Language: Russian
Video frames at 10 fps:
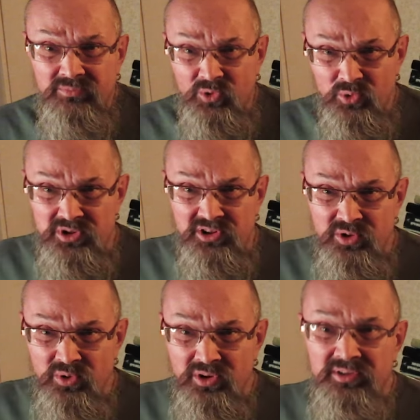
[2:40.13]
Ну,
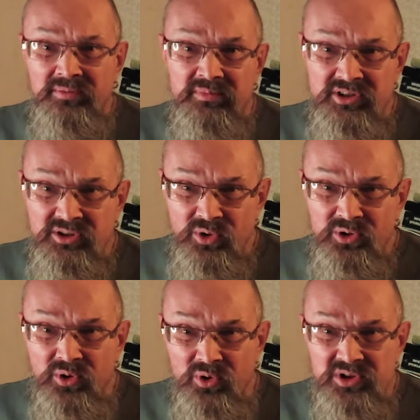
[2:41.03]
Детройт,
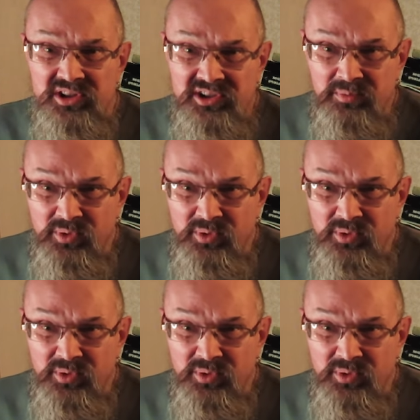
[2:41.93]
Детройт Рок Сити.